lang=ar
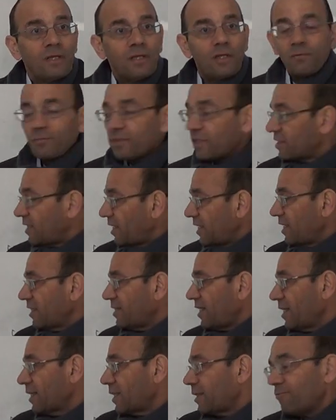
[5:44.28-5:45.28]
بدنا نضلنا
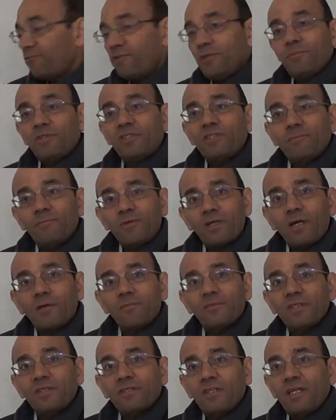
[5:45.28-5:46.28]
نتحكم فيه باستمرار
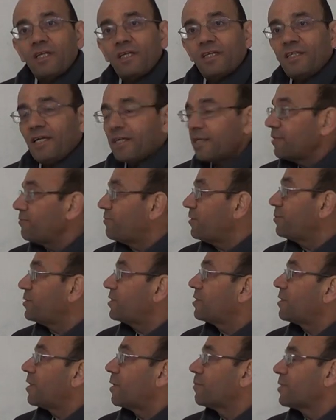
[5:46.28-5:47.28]
بدنا نضلنا نتحكم فيه
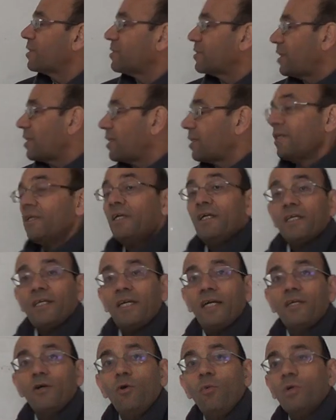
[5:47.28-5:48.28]
باستمرار بدنا نضلنا
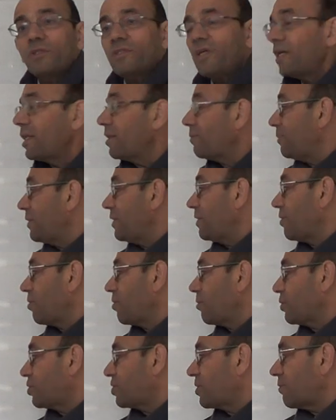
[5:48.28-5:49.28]
يعني هو طالب مني
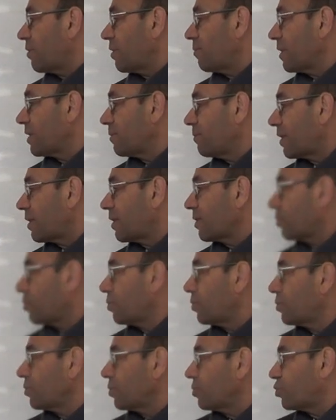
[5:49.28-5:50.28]
انه مستوى المي مره
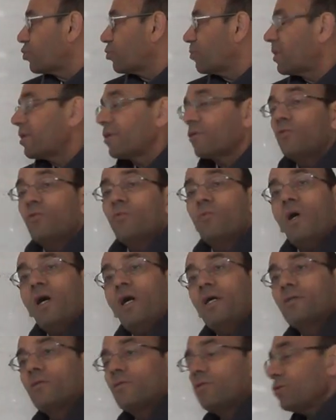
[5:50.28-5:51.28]
يكون نص ومره يكون
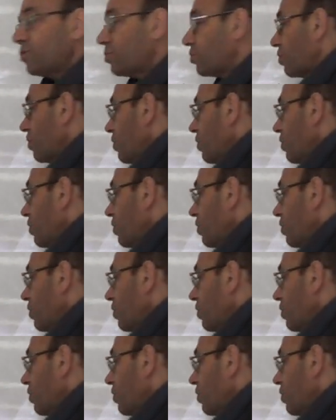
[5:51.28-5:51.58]
واحد ونص